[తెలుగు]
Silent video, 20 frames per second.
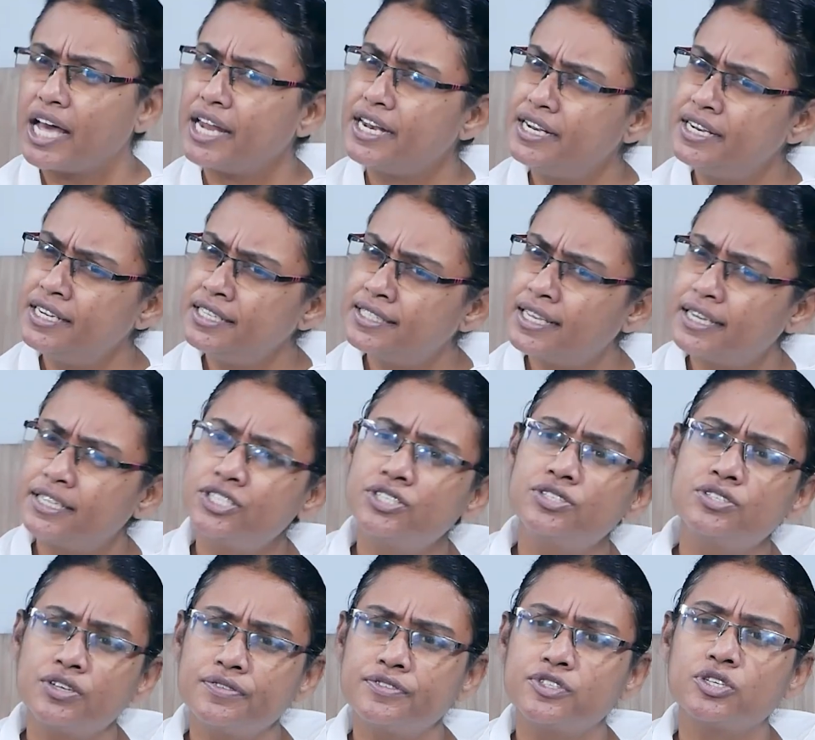అన్ని
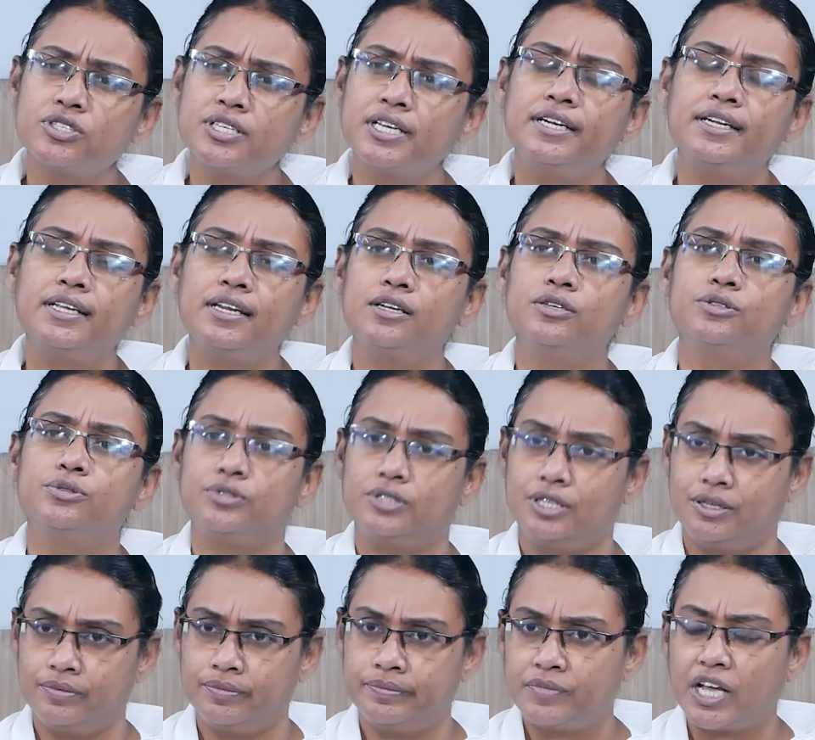సెక్షన్స్ ఆఫ్ సొసైటీలో
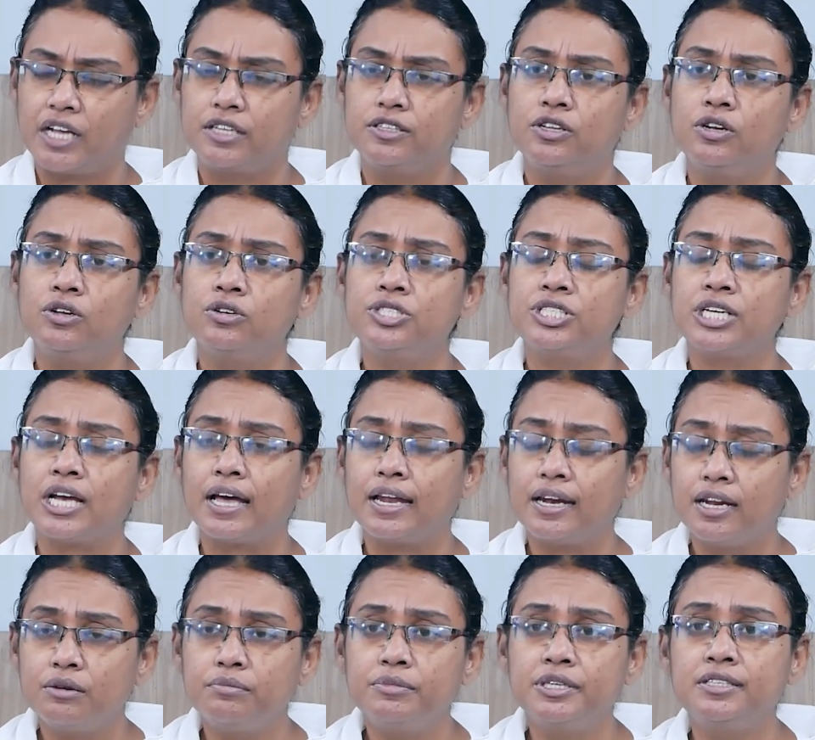ఉంది అందులో
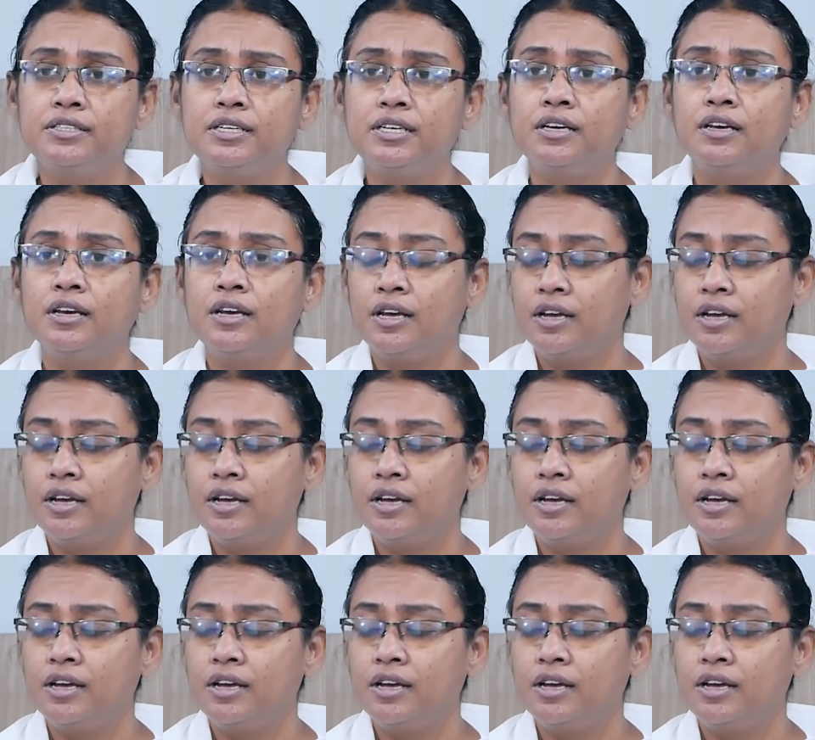చాలామంది